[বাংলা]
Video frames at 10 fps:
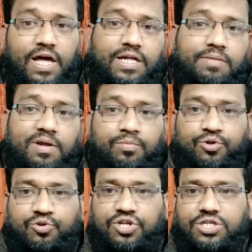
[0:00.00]
লাইক দিবেন
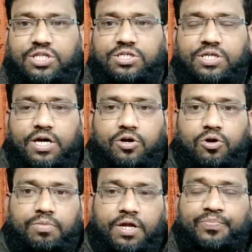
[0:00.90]
বন্ধুদের সাথে শেয়ার
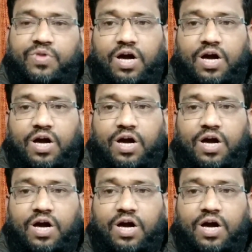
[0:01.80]
করবেন